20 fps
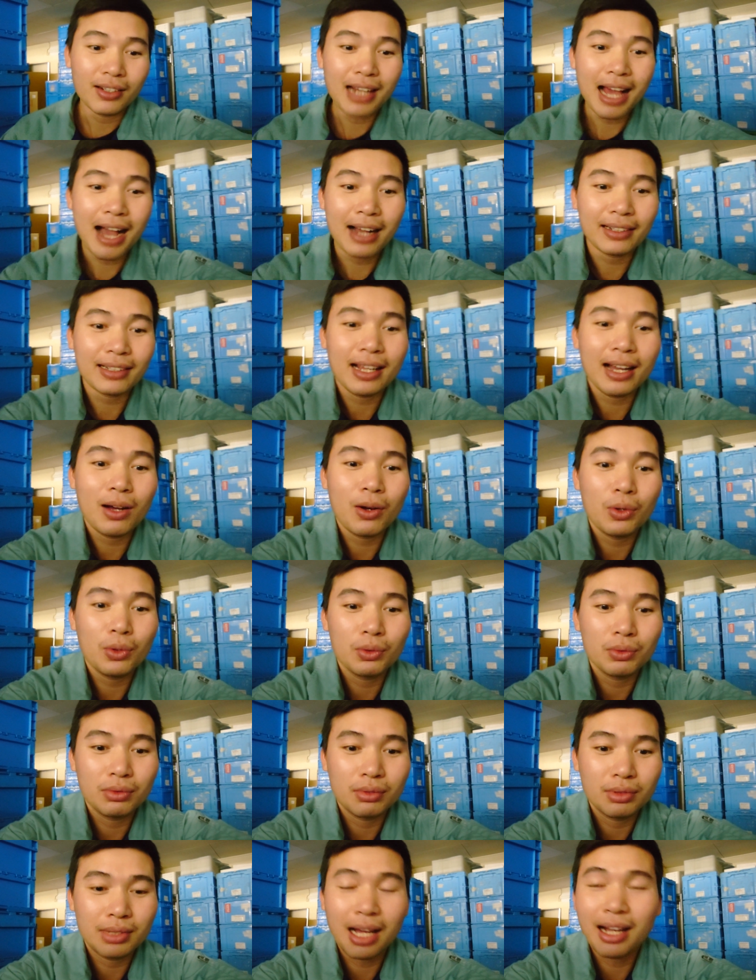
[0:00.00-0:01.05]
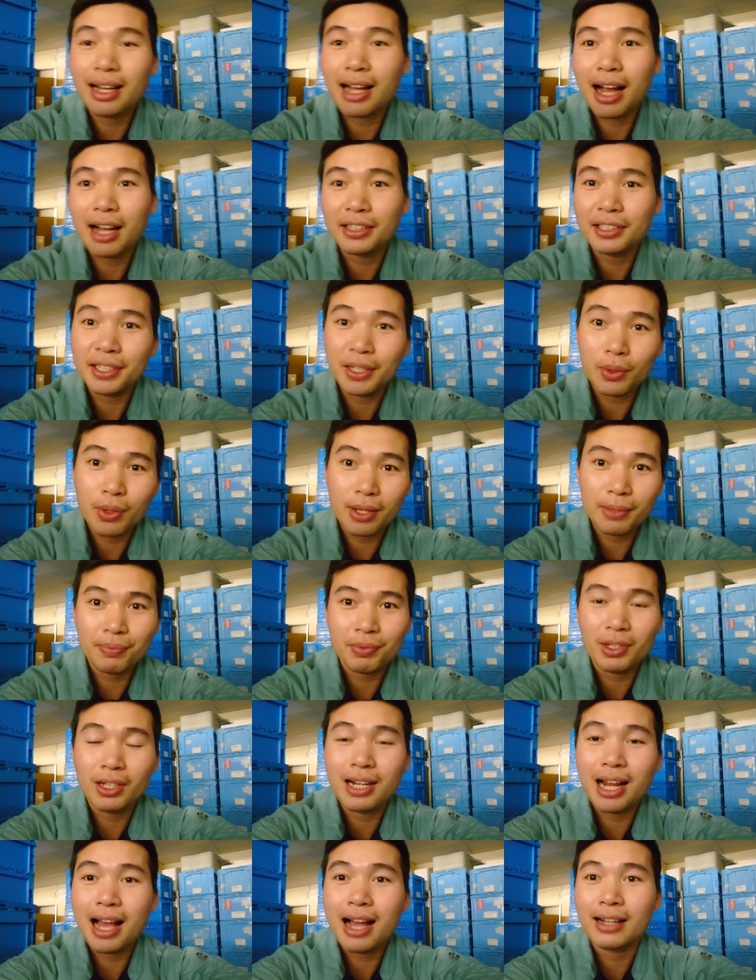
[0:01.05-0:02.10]
đơn hàng nào tăng cá nhiều á
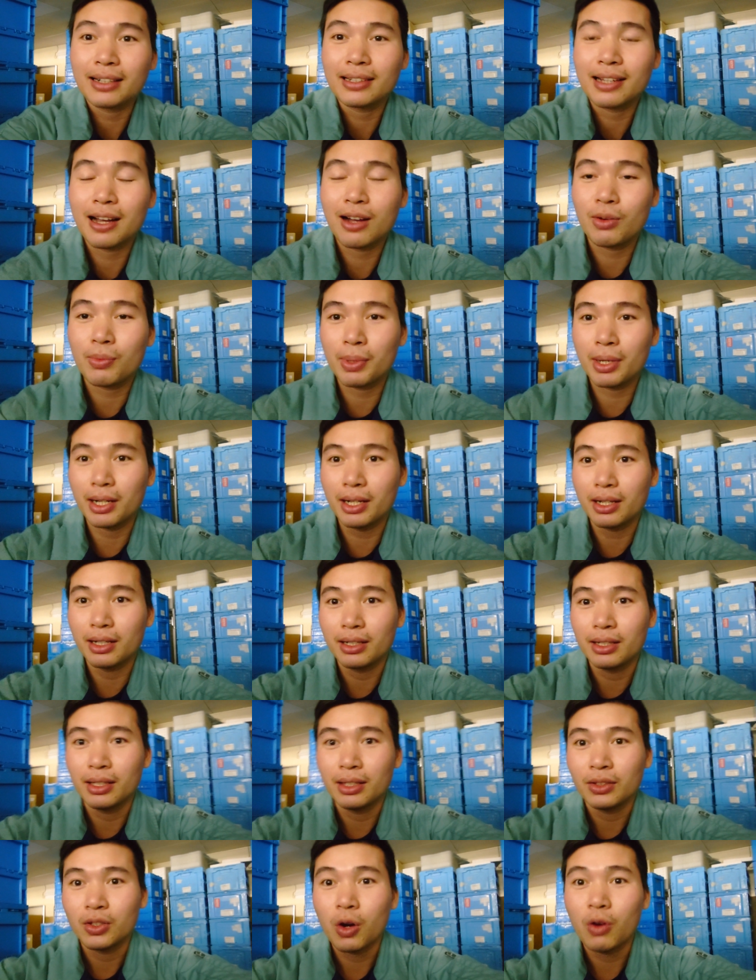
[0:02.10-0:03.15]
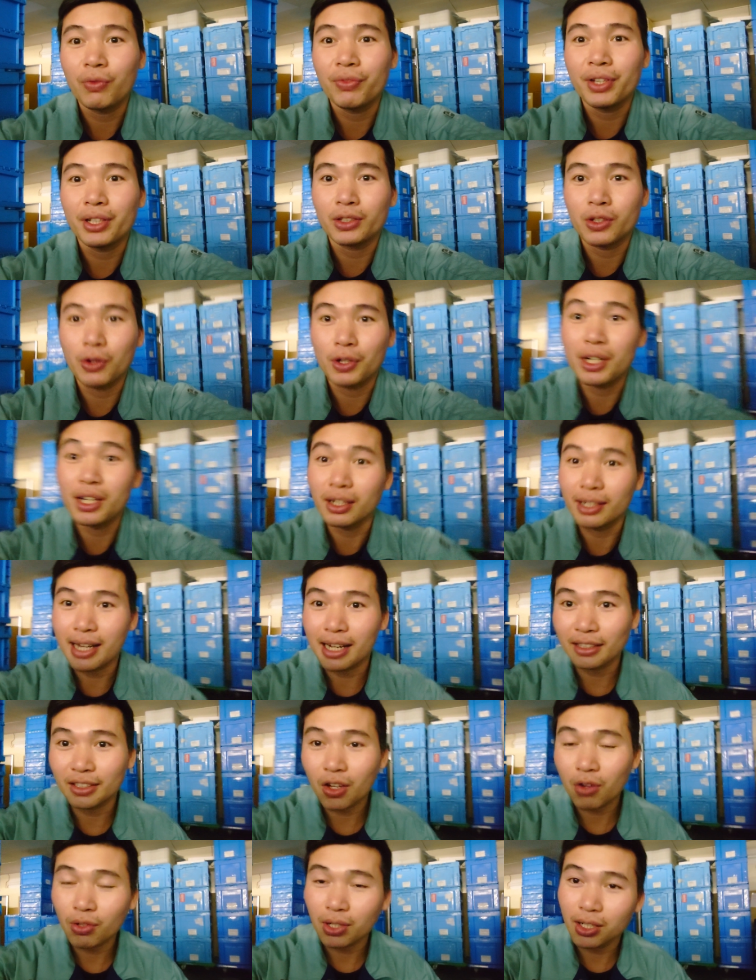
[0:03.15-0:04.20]
đơn hàng nào mà công việc nó đỡ
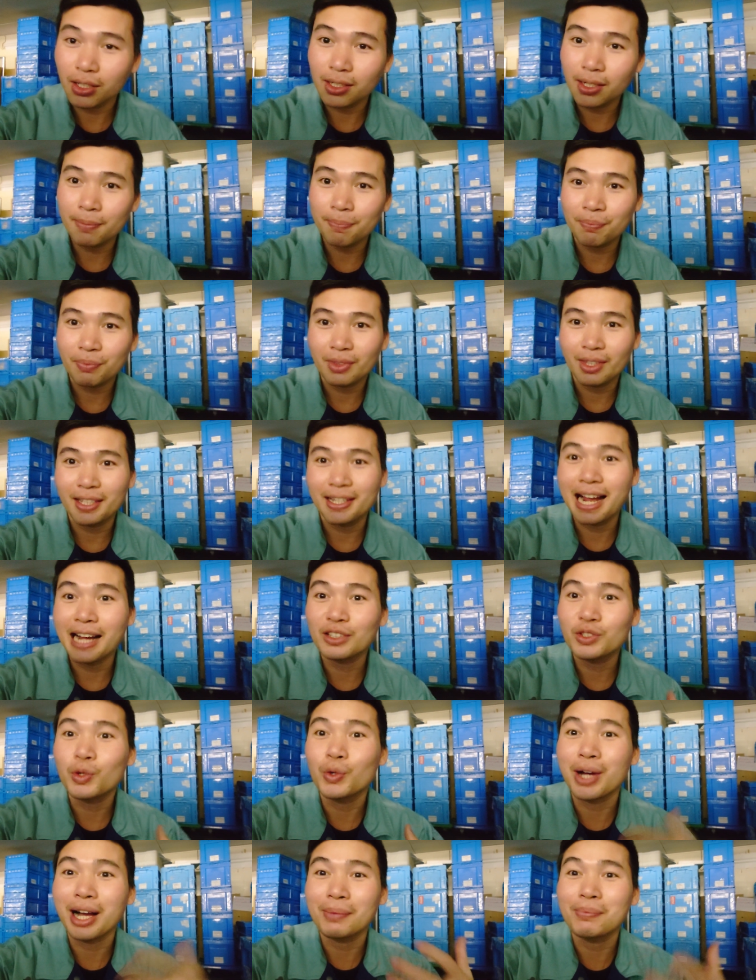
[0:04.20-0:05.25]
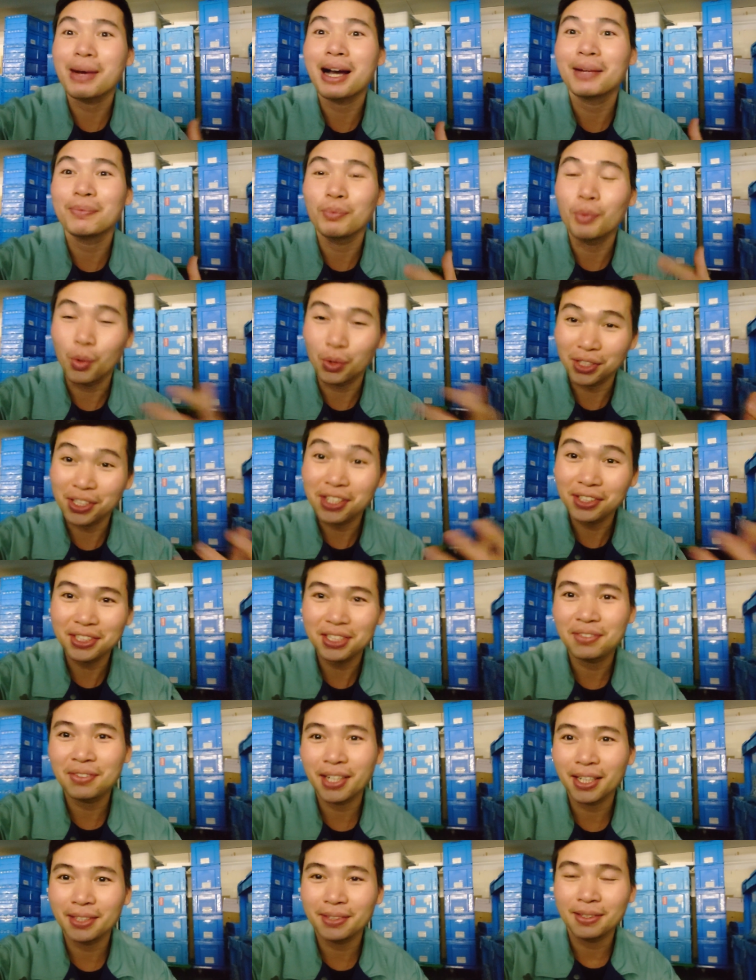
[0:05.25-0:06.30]
nặng nhọc hơn á thì đa số các bạn muốn
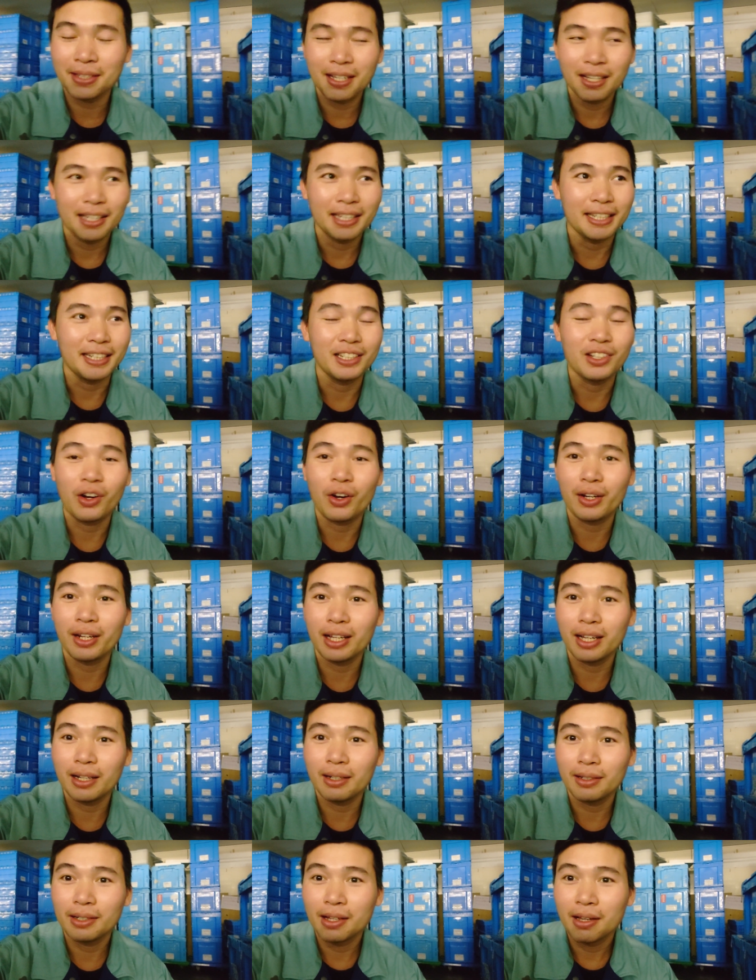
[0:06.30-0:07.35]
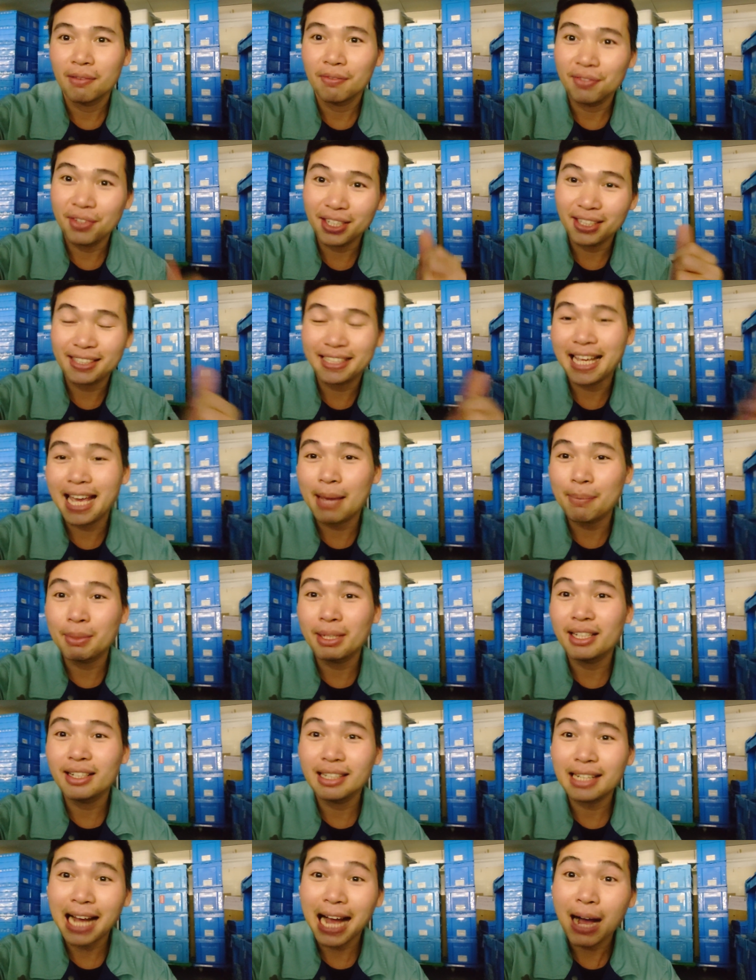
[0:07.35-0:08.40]
được như vậy thì nói là việc nhẹ
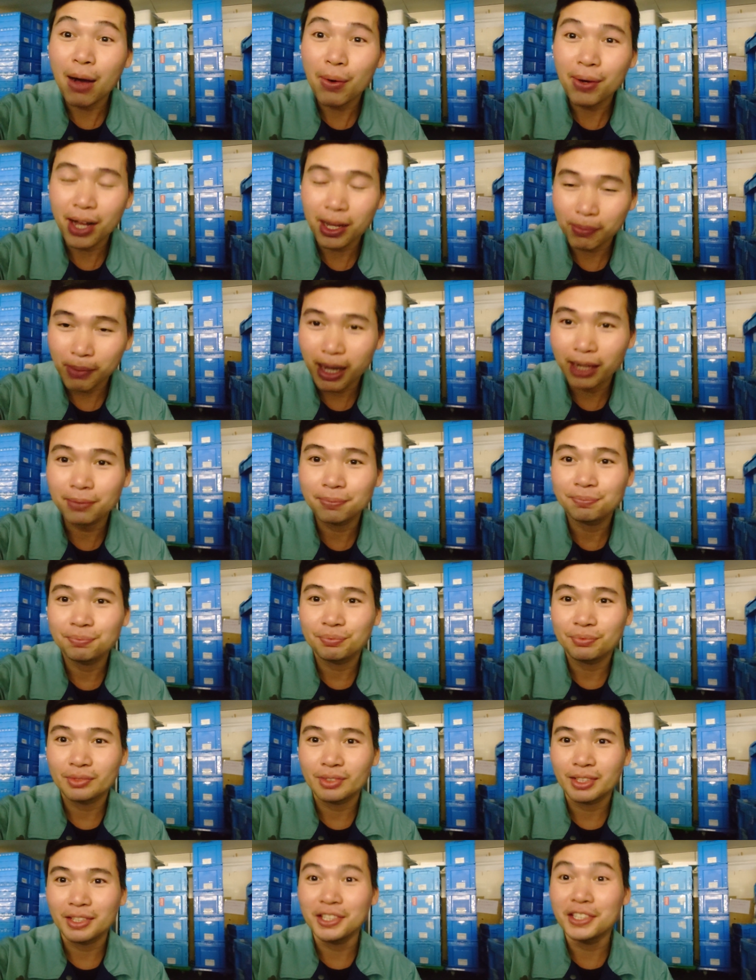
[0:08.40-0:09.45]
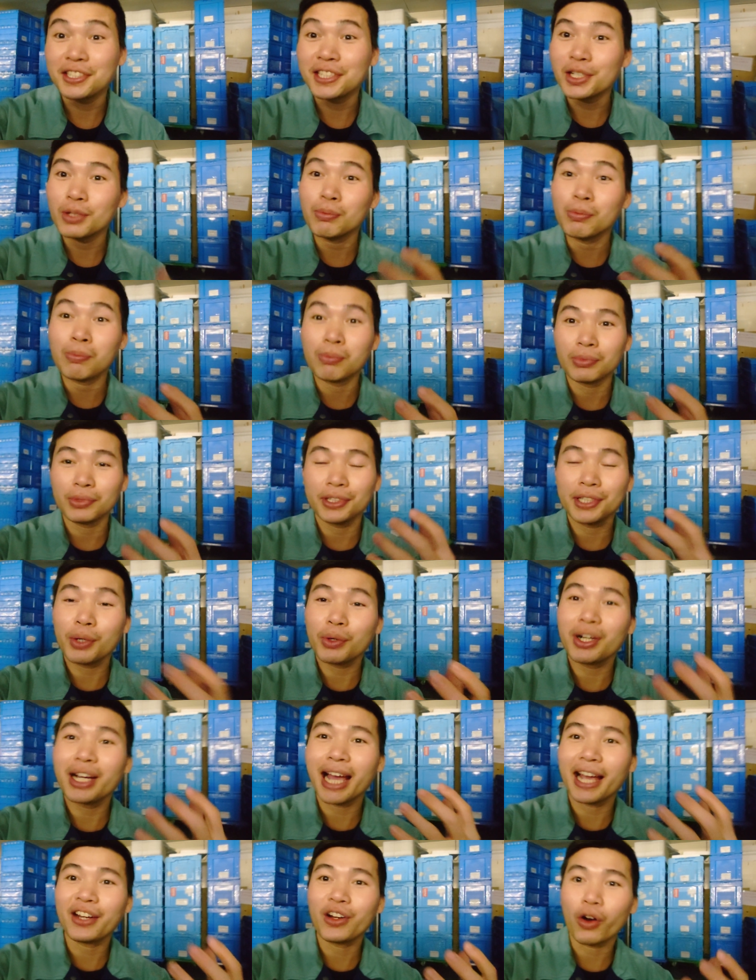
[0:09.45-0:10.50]
mà lớn cao các bạn như nhiều
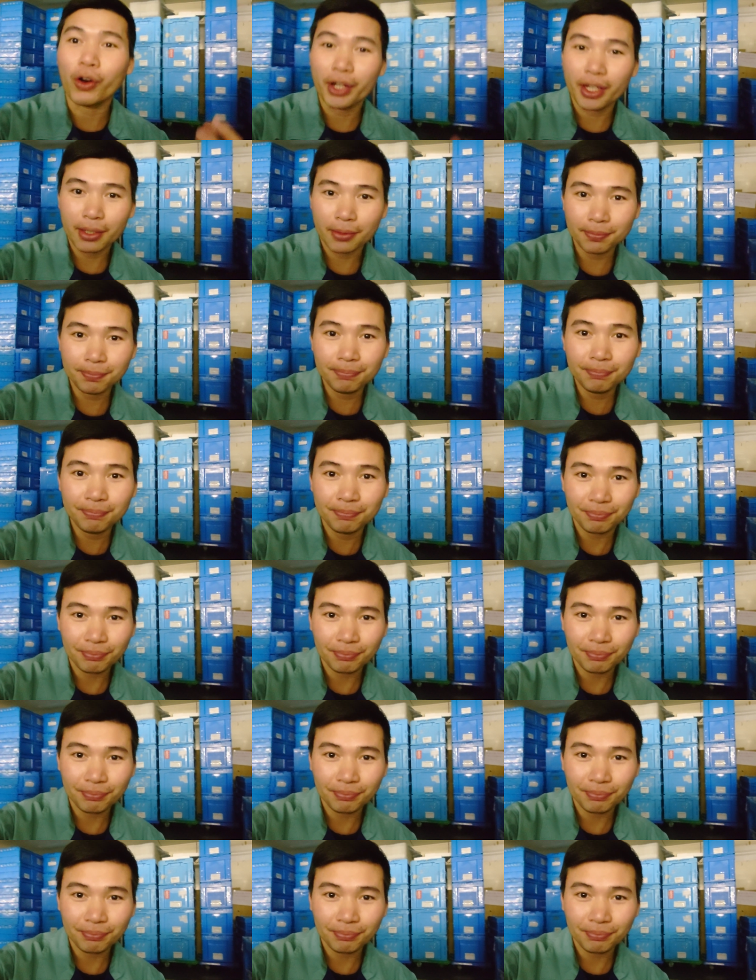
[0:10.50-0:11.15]
nhiều người hay nói á